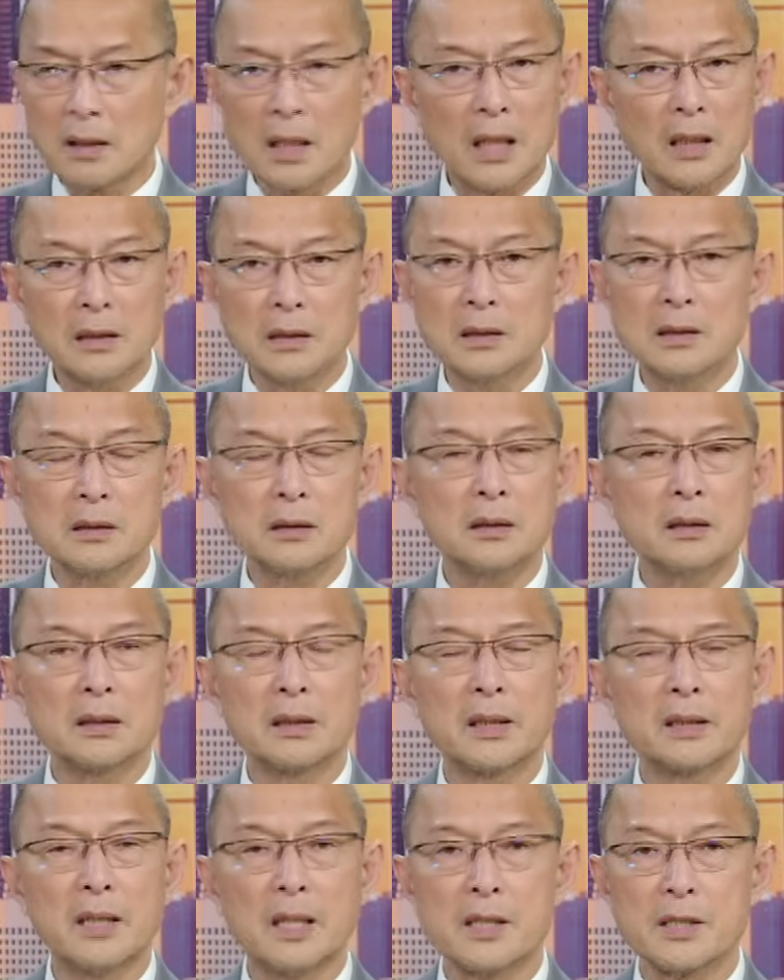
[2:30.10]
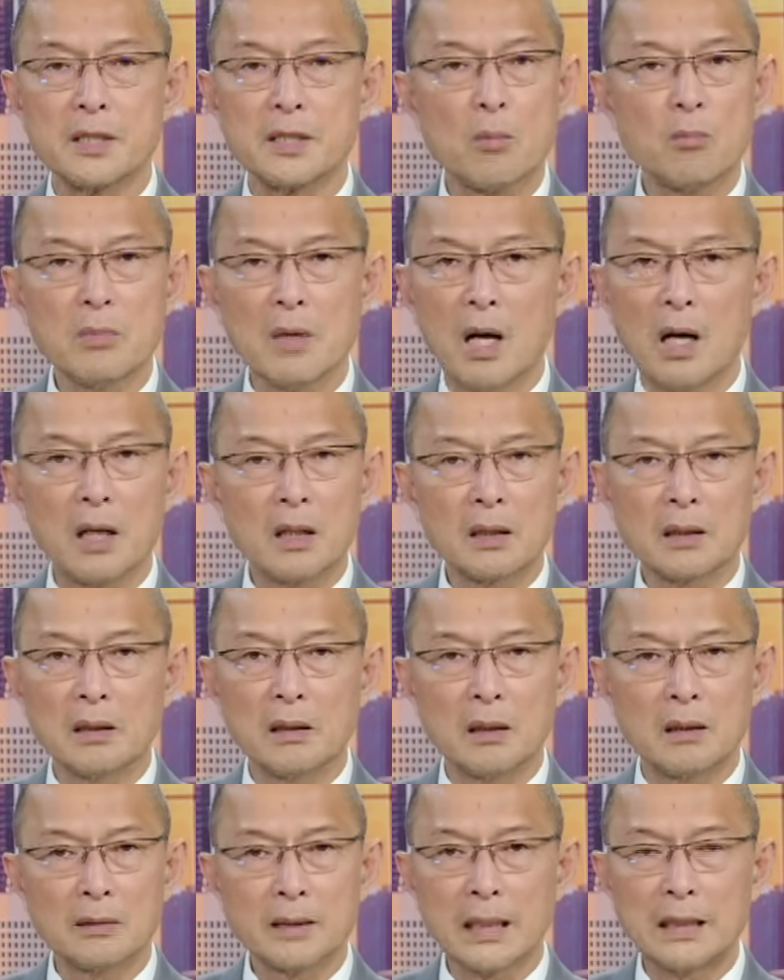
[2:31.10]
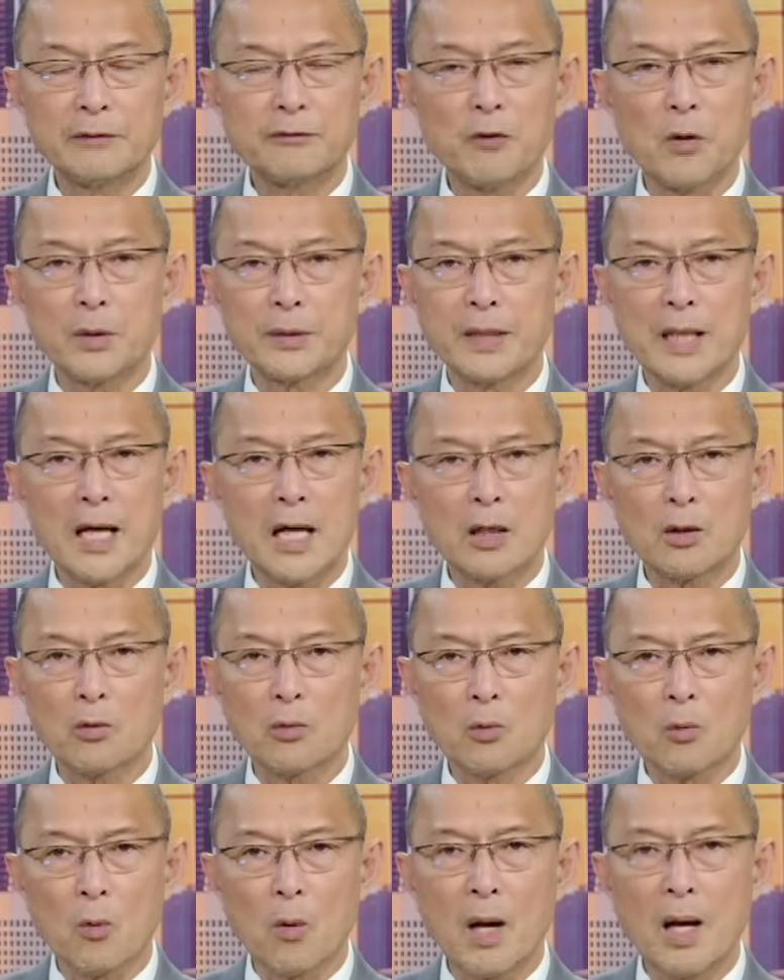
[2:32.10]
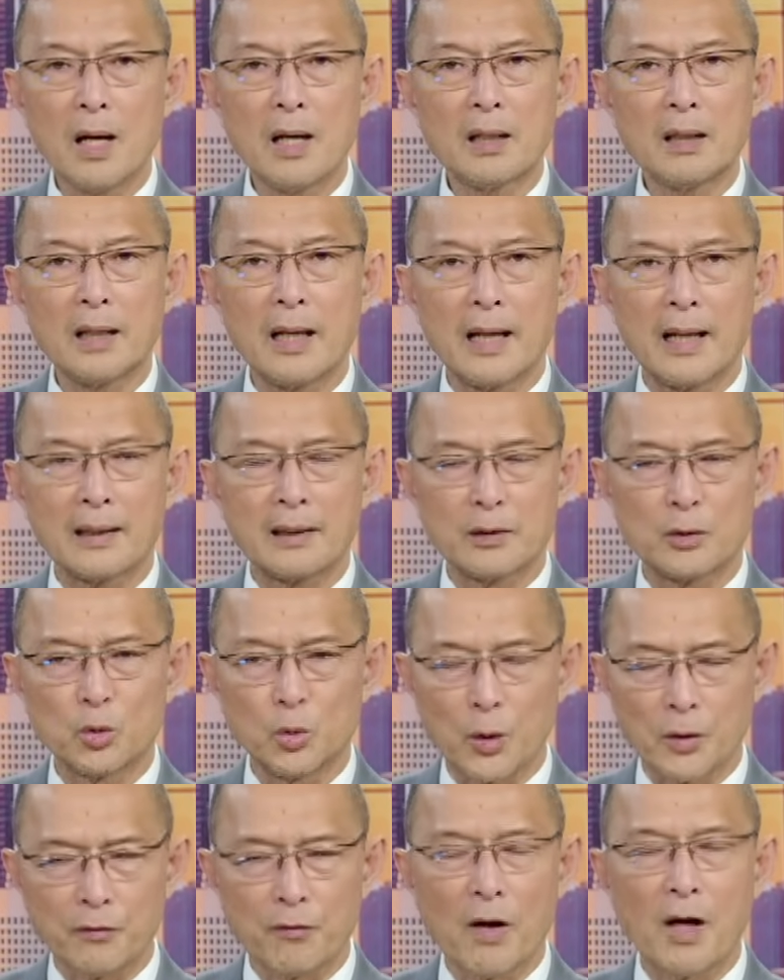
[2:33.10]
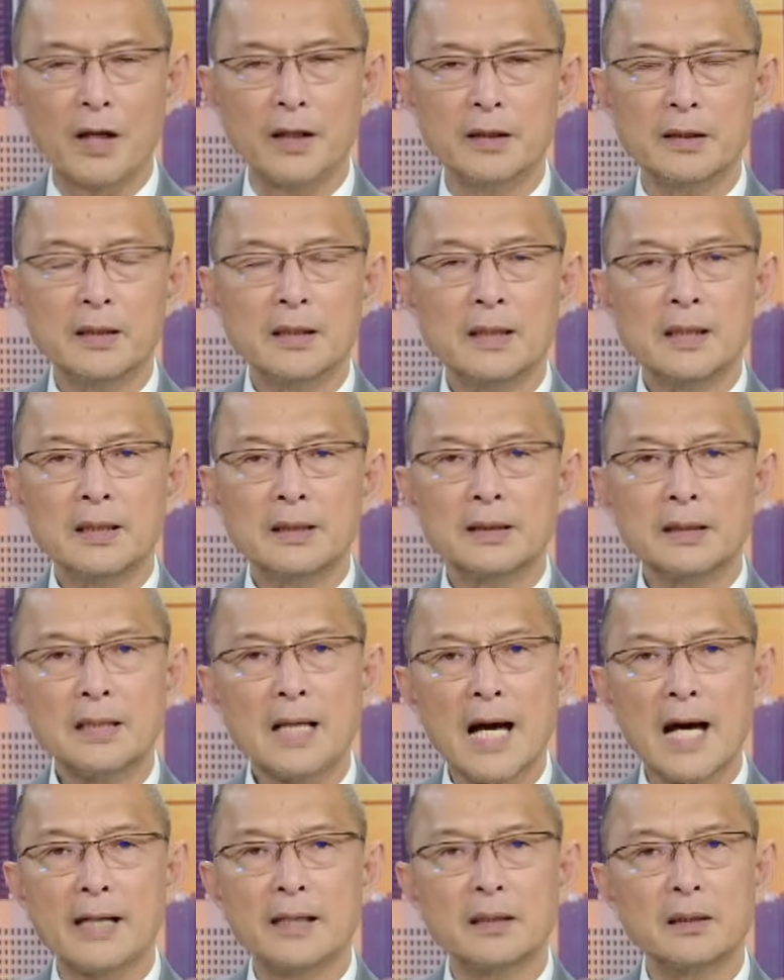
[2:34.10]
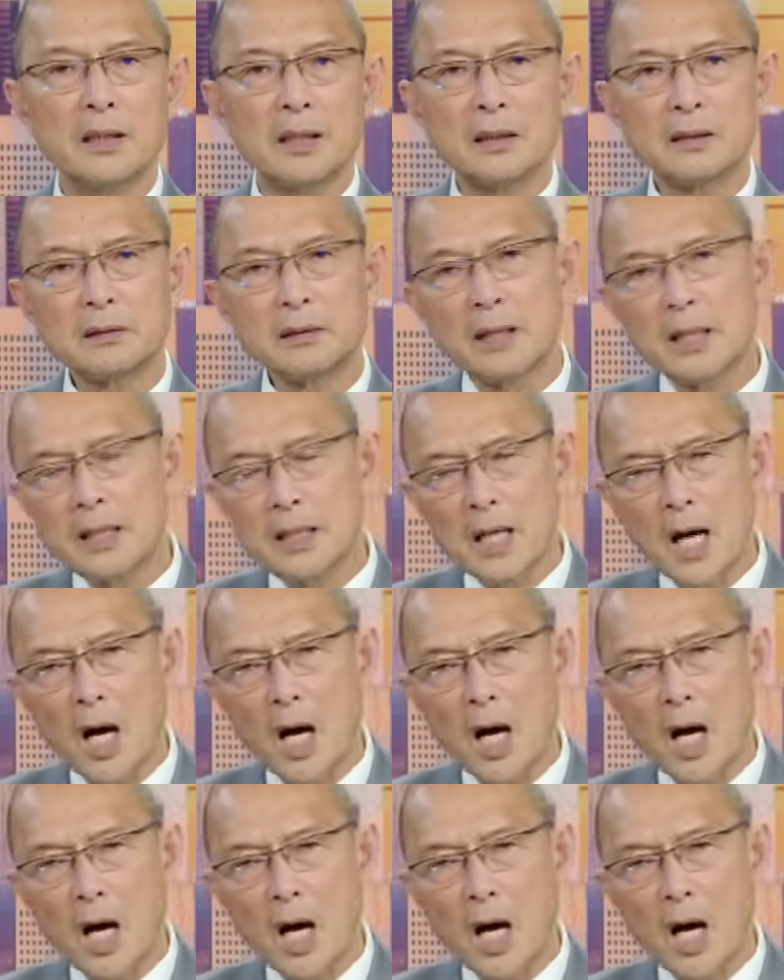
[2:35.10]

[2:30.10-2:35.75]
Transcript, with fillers: là hưởng được cái đời sống ở California quá là tuyệt vời thứ hai nữa khí